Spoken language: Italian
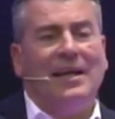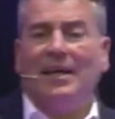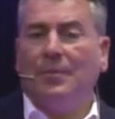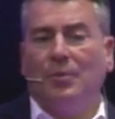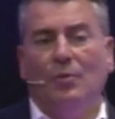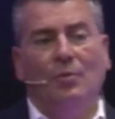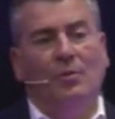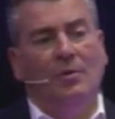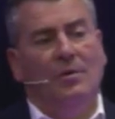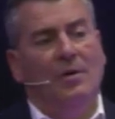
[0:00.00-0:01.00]
neanche più.
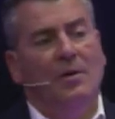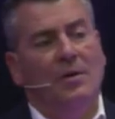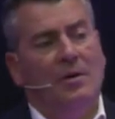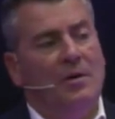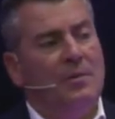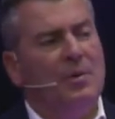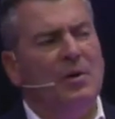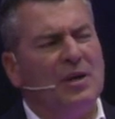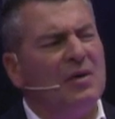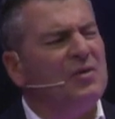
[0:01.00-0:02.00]
Però
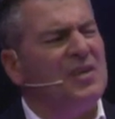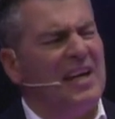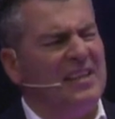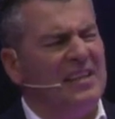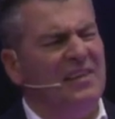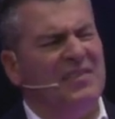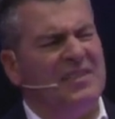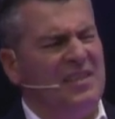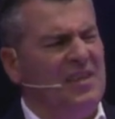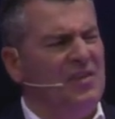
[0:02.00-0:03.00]
che cos'è che ti dà
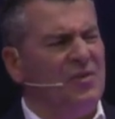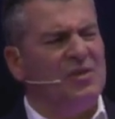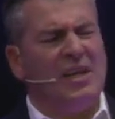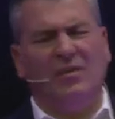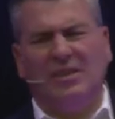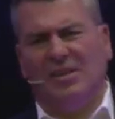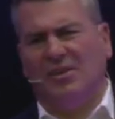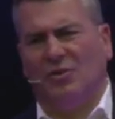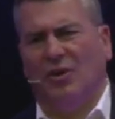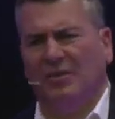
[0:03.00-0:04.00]
fastidio? Cos'è che vorresti
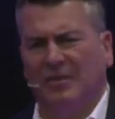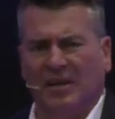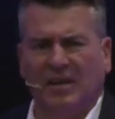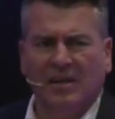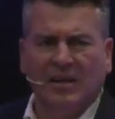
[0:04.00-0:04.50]
risolvere?